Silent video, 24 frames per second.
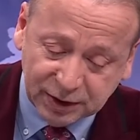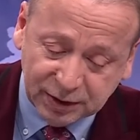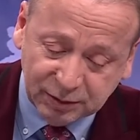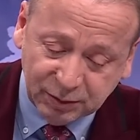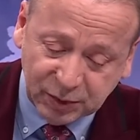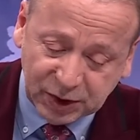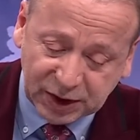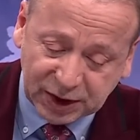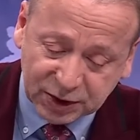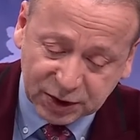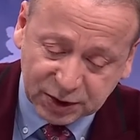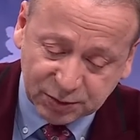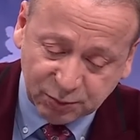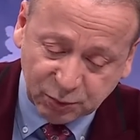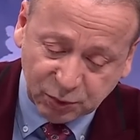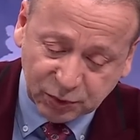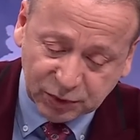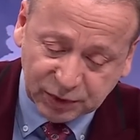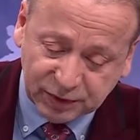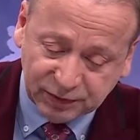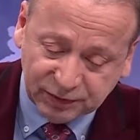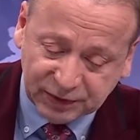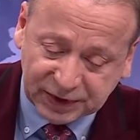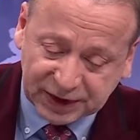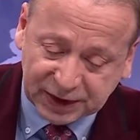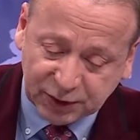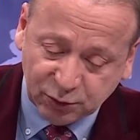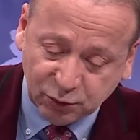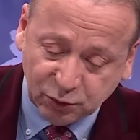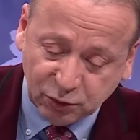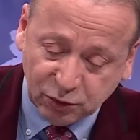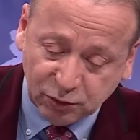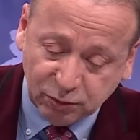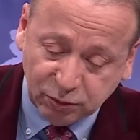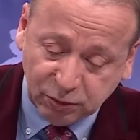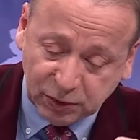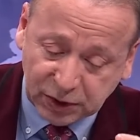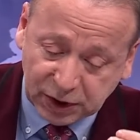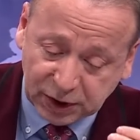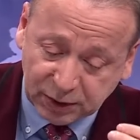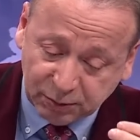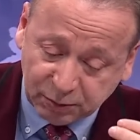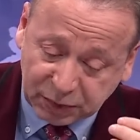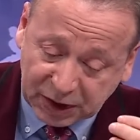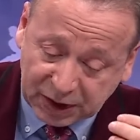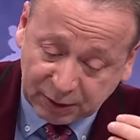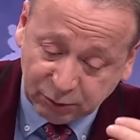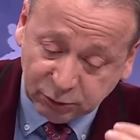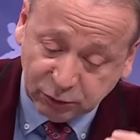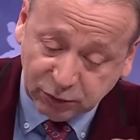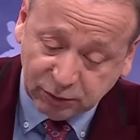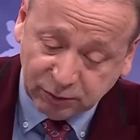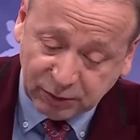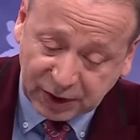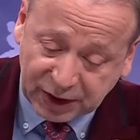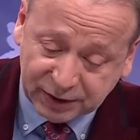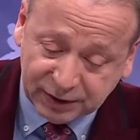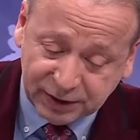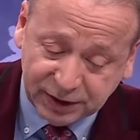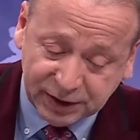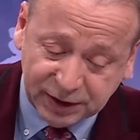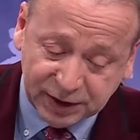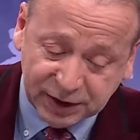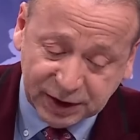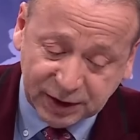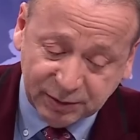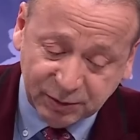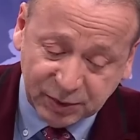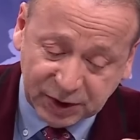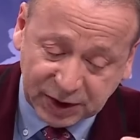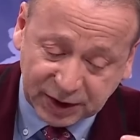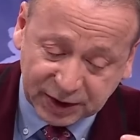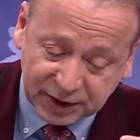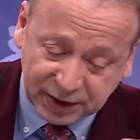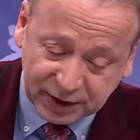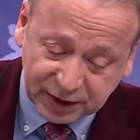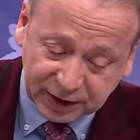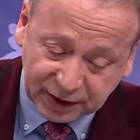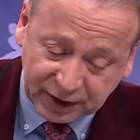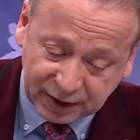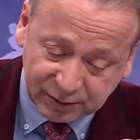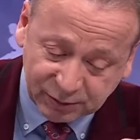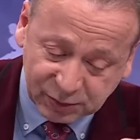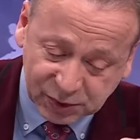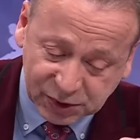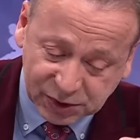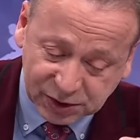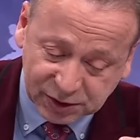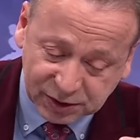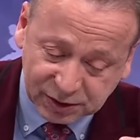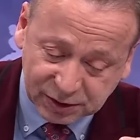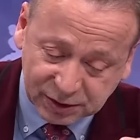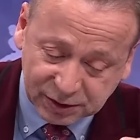Milan Sportif Direktörü e, Pablo Maldini ile bir araya gelmiş.